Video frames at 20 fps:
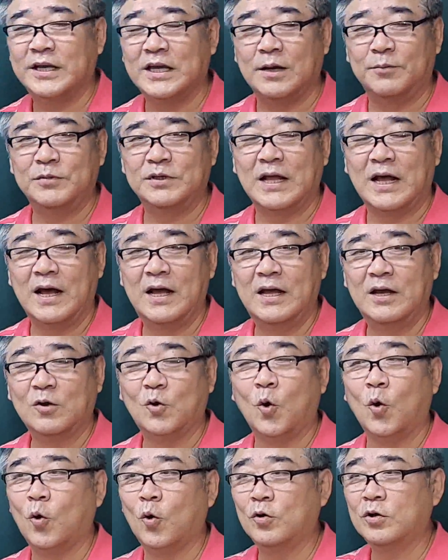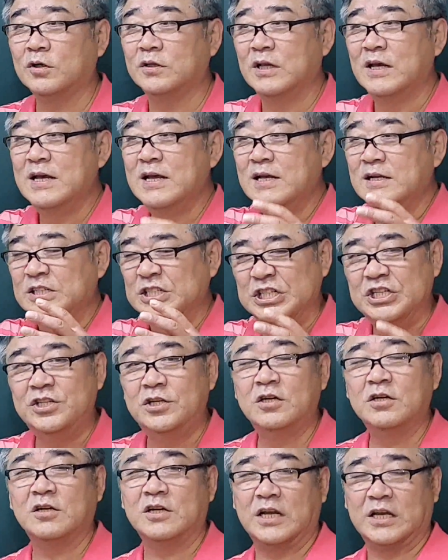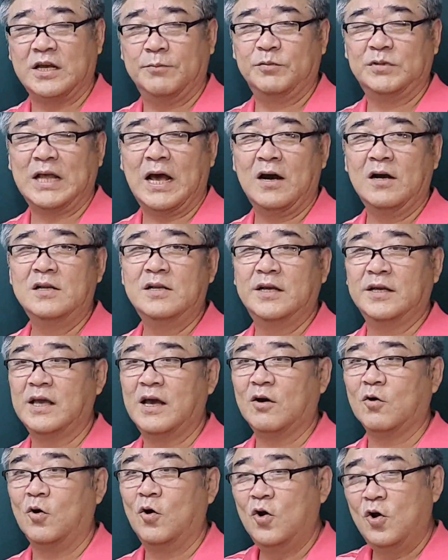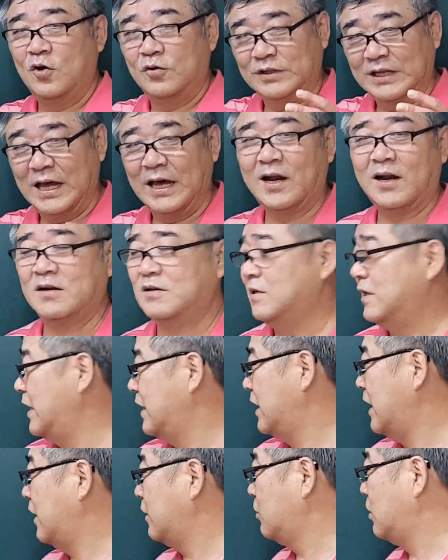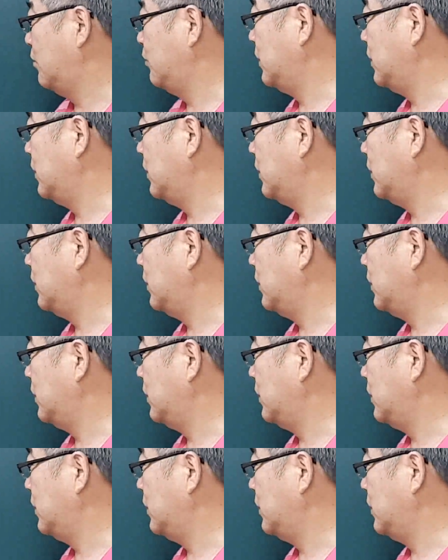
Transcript: 얘기합니다. 고을은 지역을 얘기합니다. 땅을 얘기하고 나라를 얘기하기도